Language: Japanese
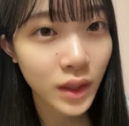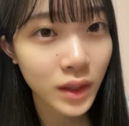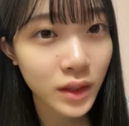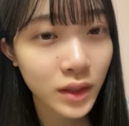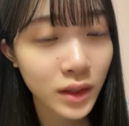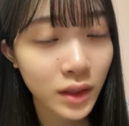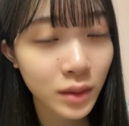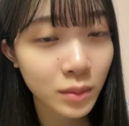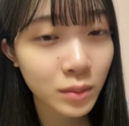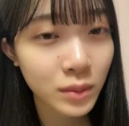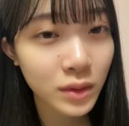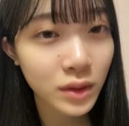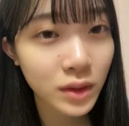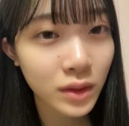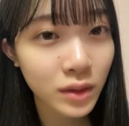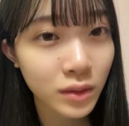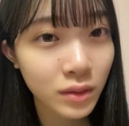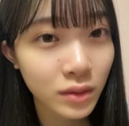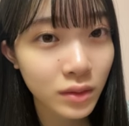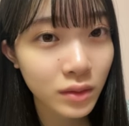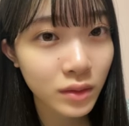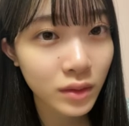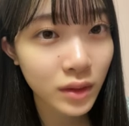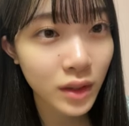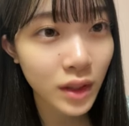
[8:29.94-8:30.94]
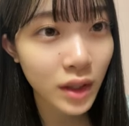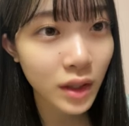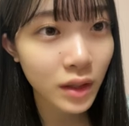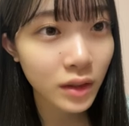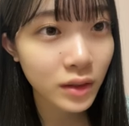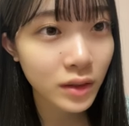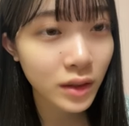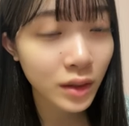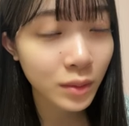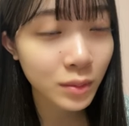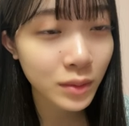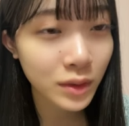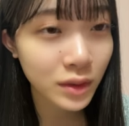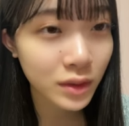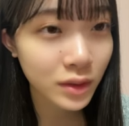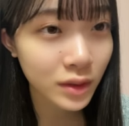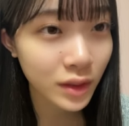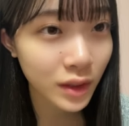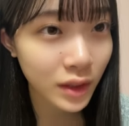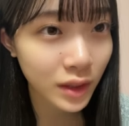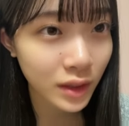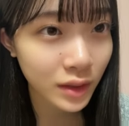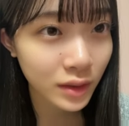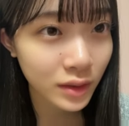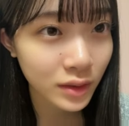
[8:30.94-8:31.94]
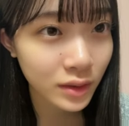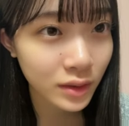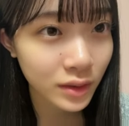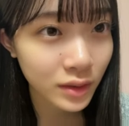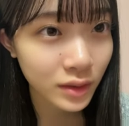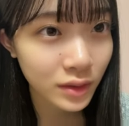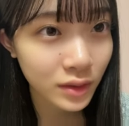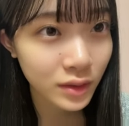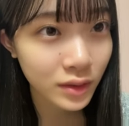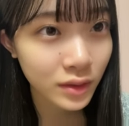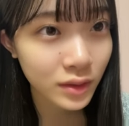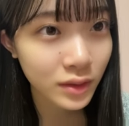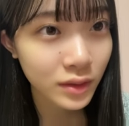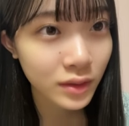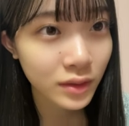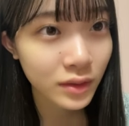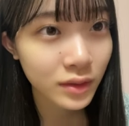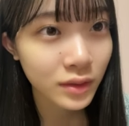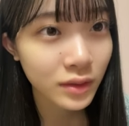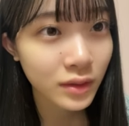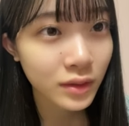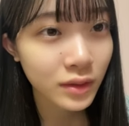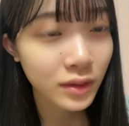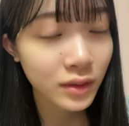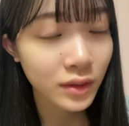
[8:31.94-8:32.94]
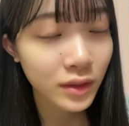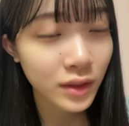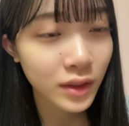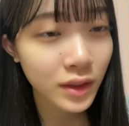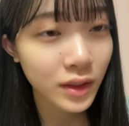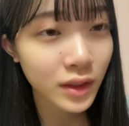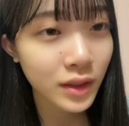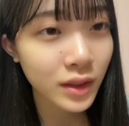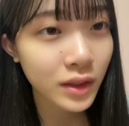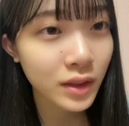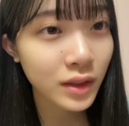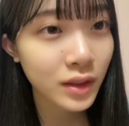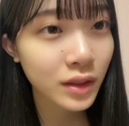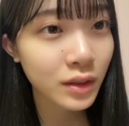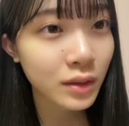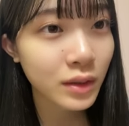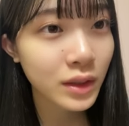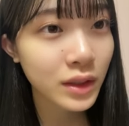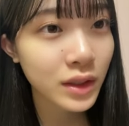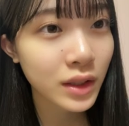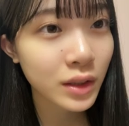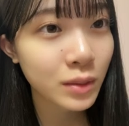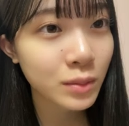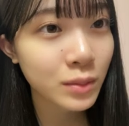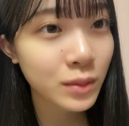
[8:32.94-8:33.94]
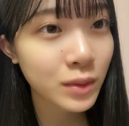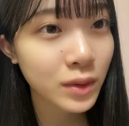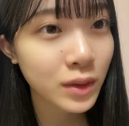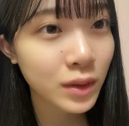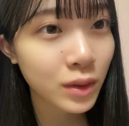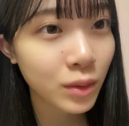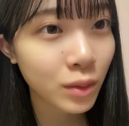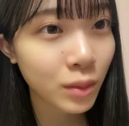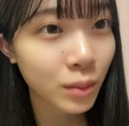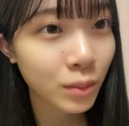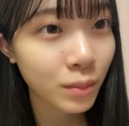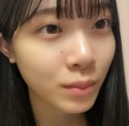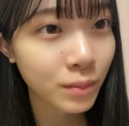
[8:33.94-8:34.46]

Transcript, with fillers: 寒いのえ寒くない新潟は寒いよ